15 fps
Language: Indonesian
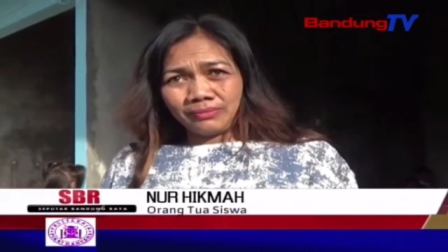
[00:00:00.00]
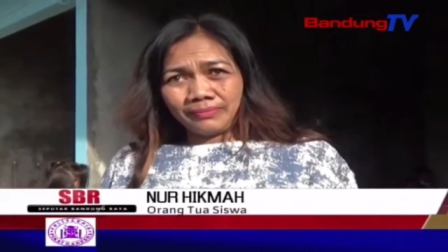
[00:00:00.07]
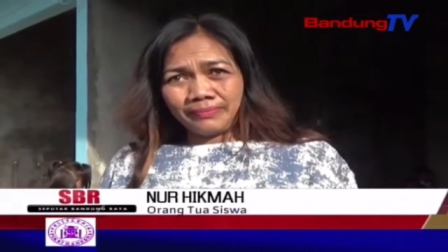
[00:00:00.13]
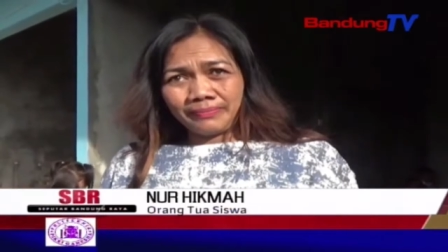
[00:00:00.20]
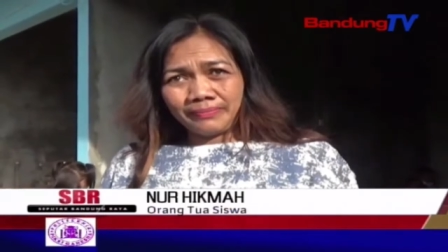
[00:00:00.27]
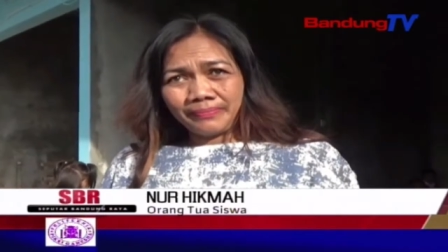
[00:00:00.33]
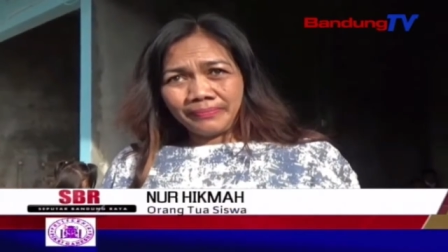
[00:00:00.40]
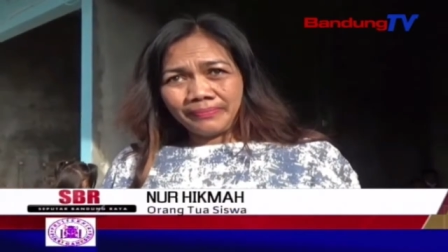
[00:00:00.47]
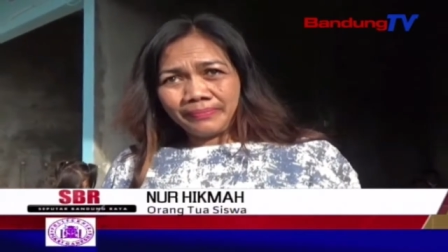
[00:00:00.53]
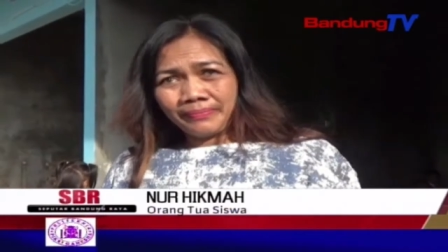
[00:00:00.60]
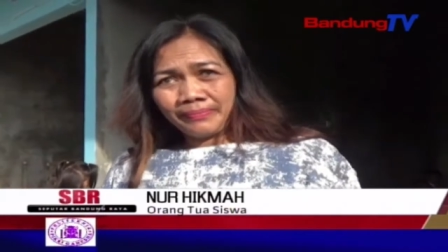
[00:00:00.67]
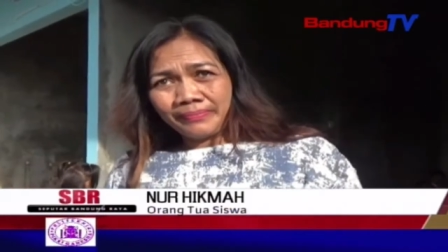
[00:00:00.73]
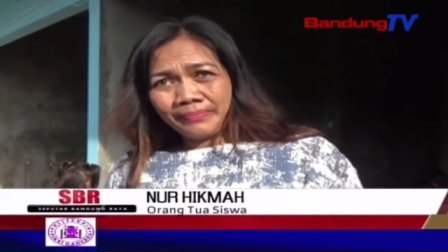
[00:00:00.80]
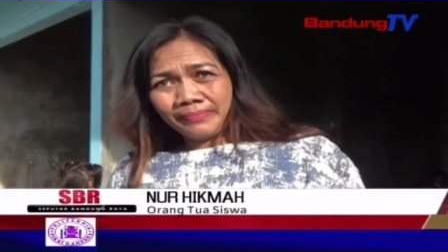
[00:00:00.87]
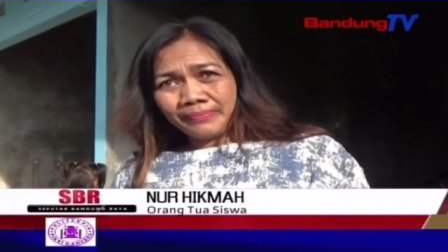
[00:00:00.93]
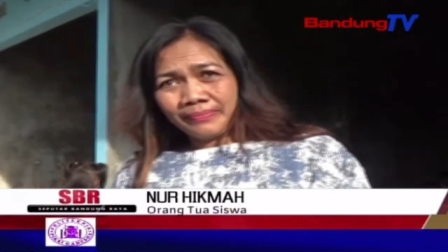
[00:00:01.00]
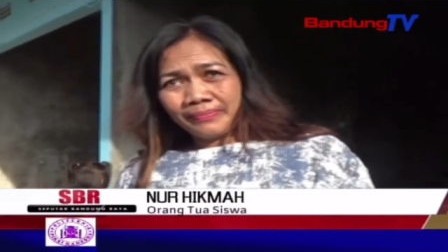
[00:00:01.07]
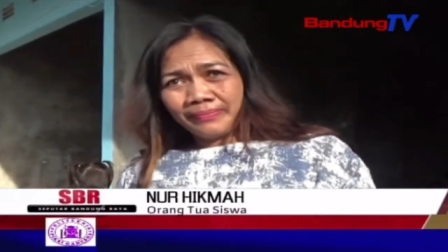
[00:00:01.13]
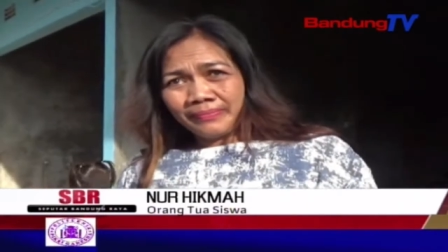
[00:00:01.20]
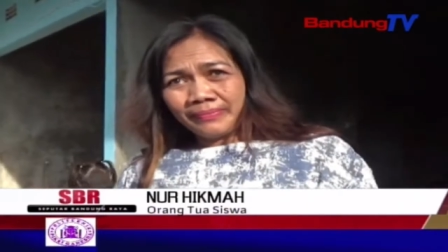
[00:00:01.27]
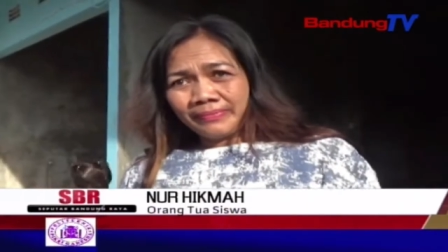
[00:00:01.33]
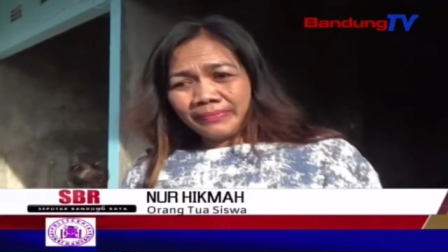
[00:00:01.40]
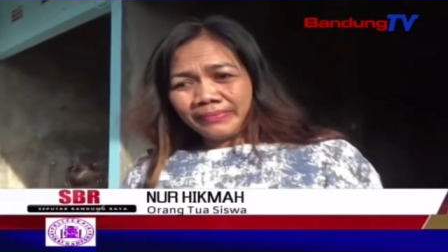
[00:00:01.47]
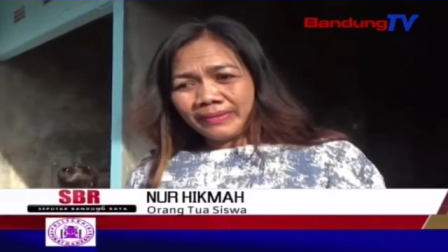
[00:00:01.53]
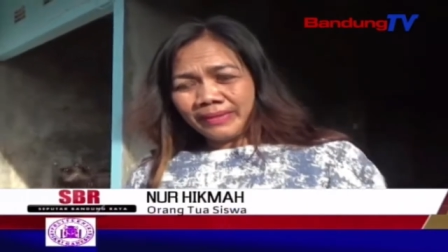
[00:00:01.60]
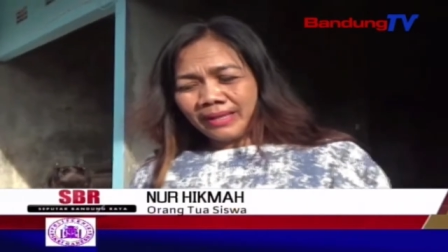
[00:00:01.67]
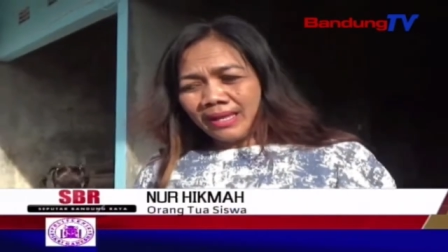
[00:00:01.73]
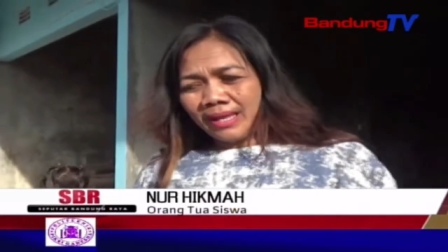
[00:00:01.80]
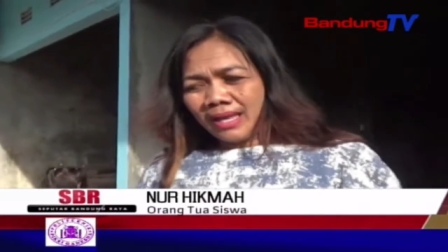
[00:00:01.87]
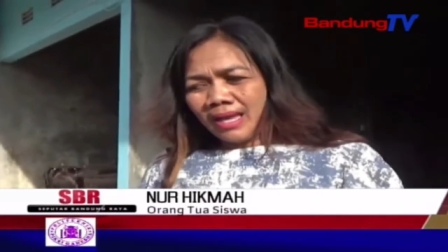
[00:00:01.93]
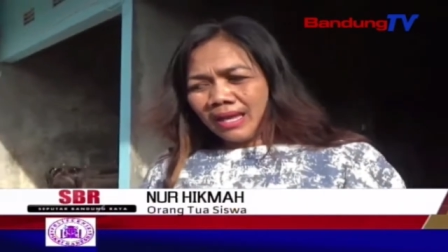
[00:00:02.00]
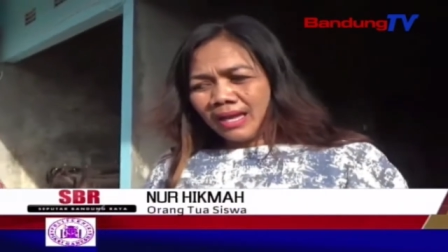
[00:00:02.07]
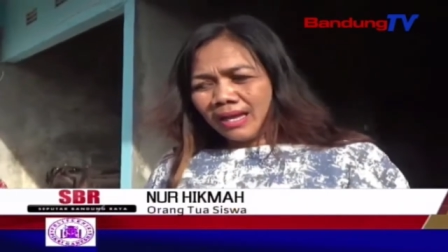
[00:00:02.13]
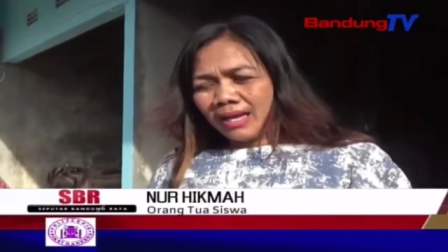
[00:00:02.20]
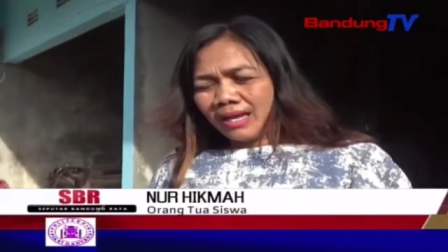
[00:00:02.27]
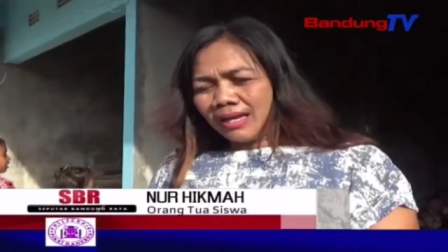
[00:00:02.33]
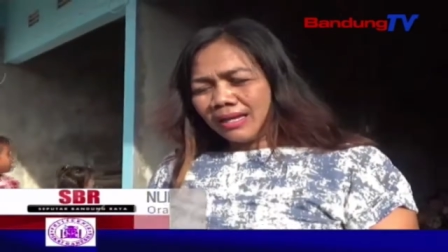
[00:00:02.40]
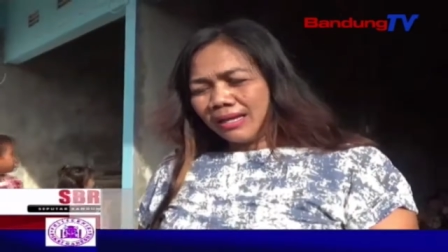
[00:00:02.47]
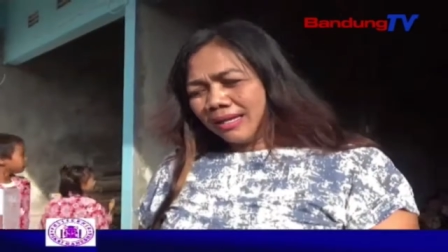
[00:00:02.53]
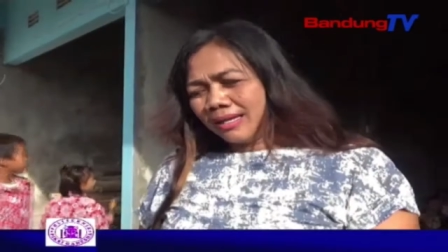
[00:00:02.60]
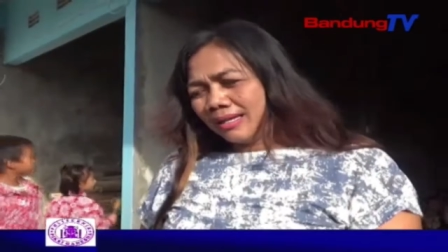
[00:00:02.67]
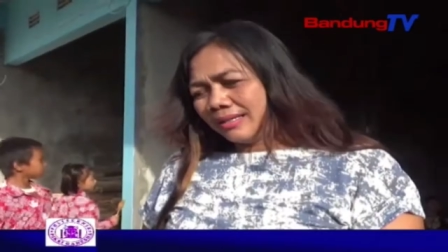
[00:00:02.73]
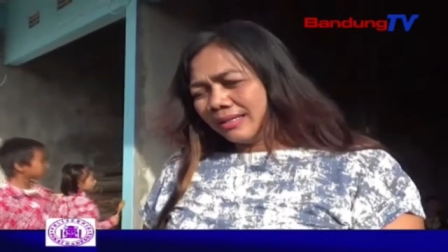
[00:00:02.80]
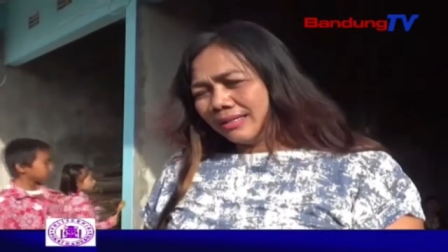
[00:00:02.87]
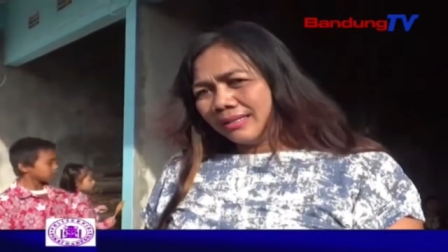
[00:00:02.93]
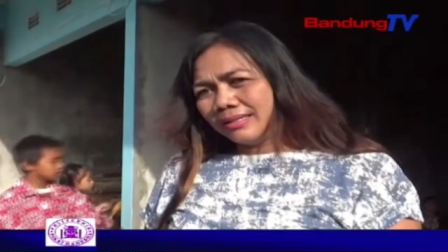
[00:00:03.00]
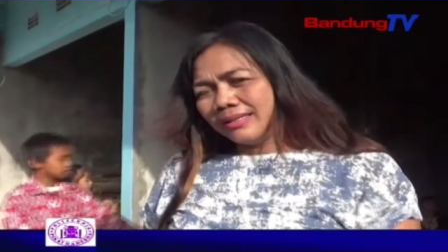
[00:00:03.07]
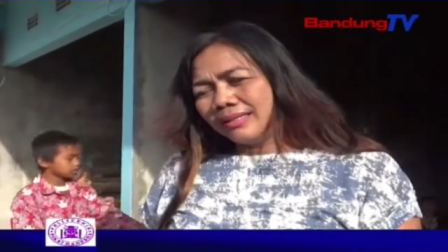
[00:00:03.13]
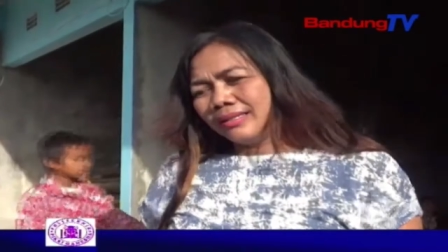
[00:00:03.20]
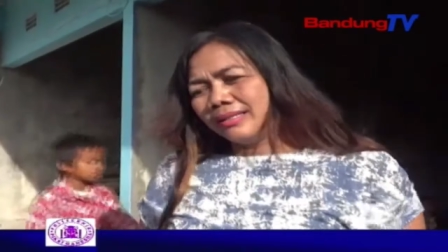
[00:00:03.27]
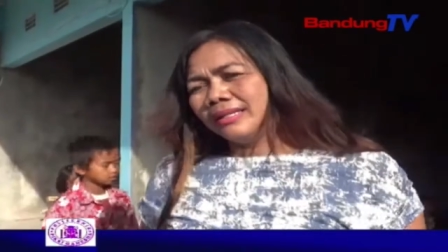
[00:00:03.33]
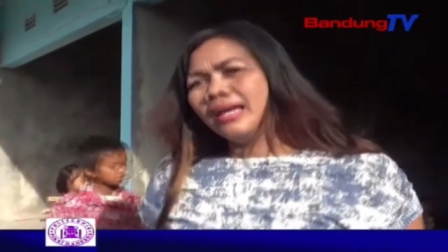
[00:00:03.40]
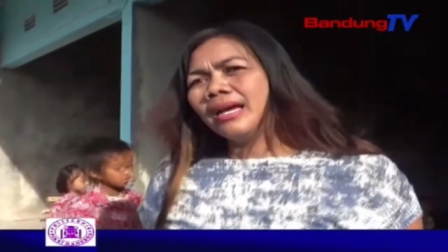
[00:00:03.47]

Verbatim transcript: Sebagai orang tua gimana nih Bu perasaannya lihat anak UAS di garasi?